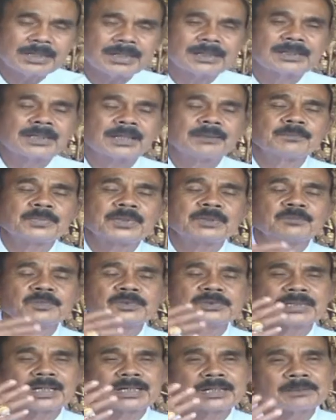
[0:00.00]
latihan
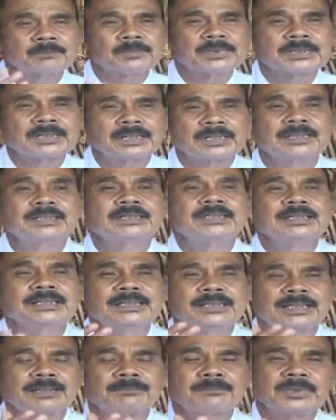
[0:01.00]
pemusatan pikiran
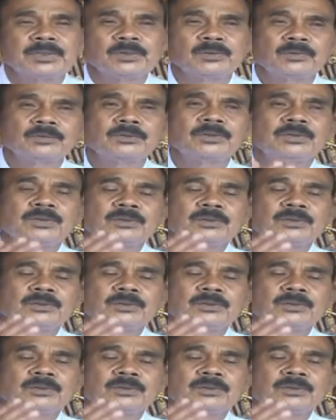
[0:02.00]
ini yang perlu